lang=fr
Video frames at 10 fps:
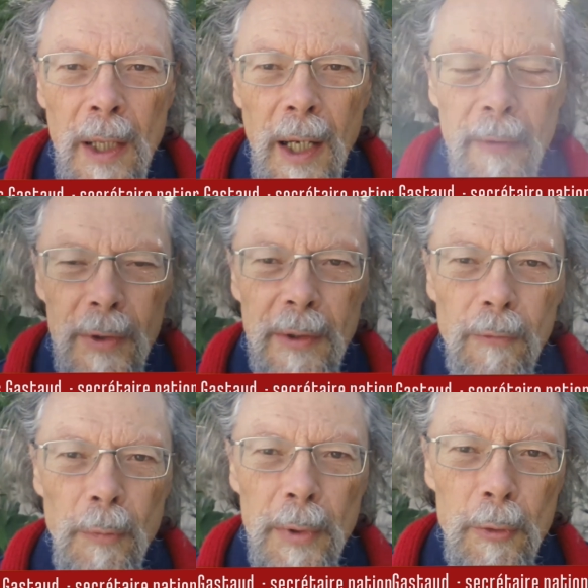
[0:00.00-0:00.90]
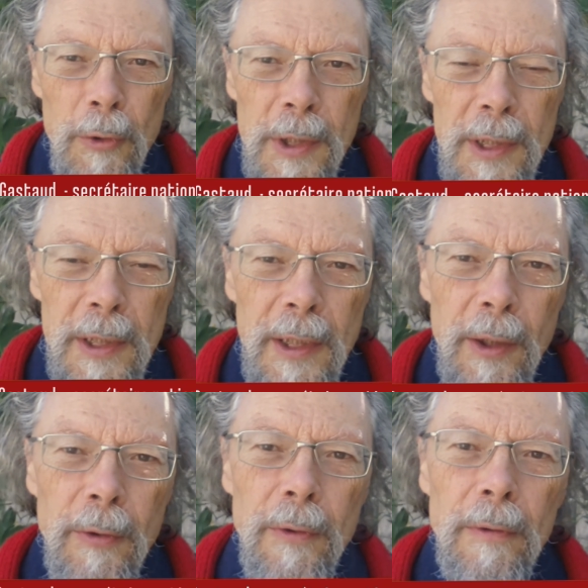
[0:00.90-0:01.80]
avait développé lui aussi l'idée
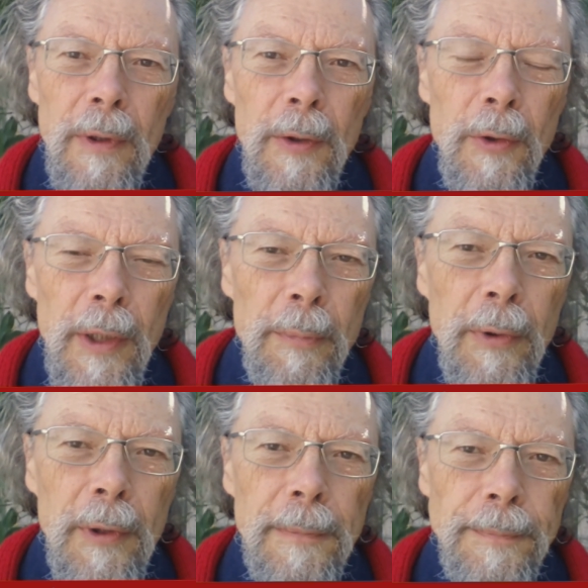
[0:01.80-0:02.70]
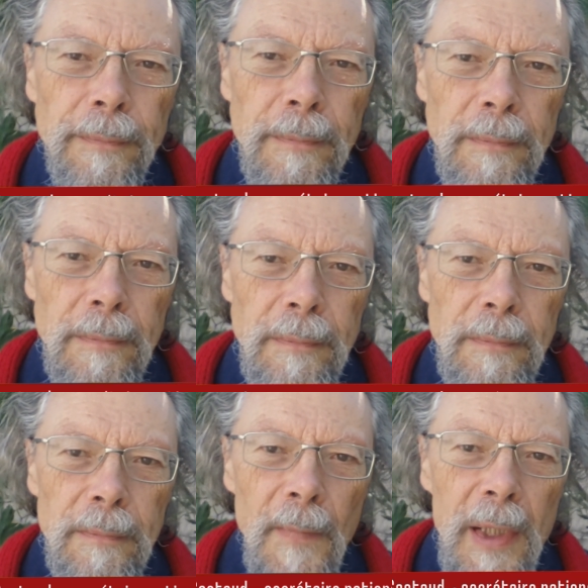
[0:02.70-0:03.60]
qu'à notre époque,
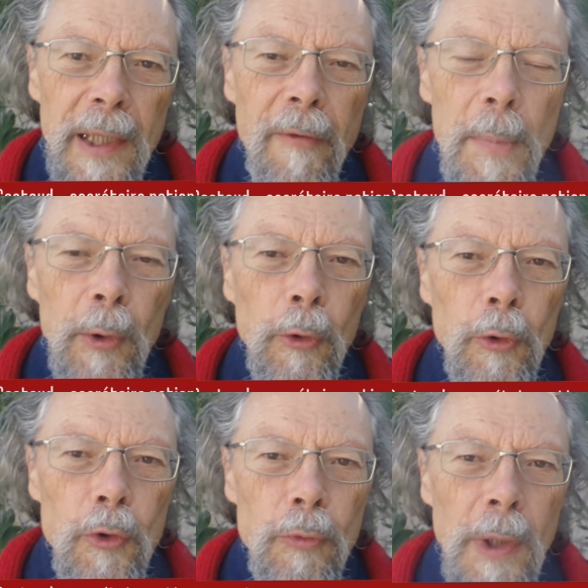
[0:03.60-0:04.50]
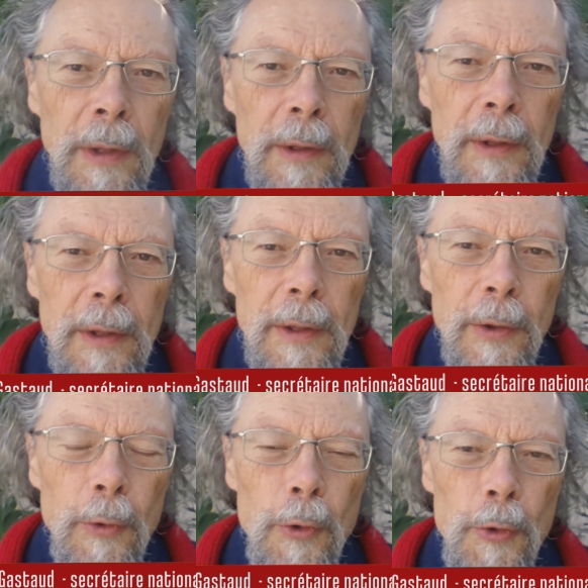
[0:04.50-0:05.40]
il n'y avait pas d'autre choix
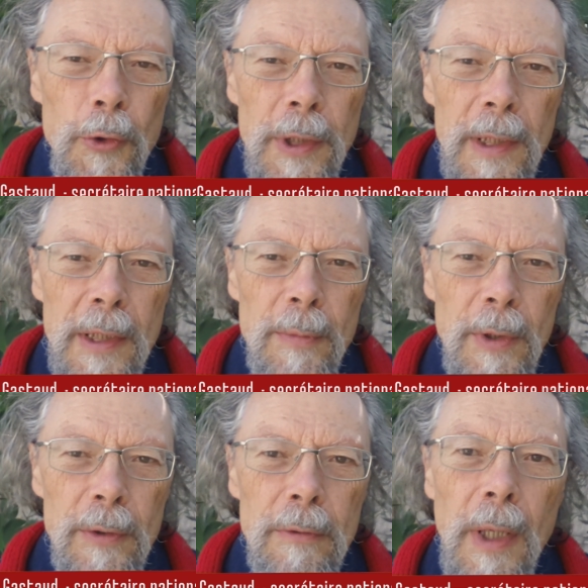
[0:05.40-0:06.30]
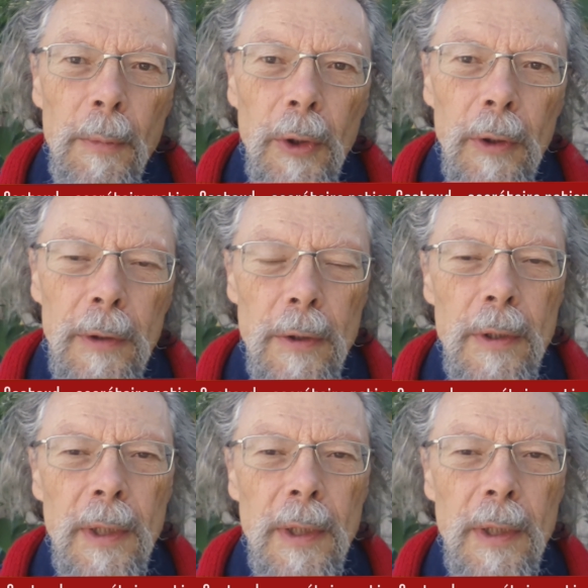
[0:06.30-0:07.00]
que le socialisme ou la mort.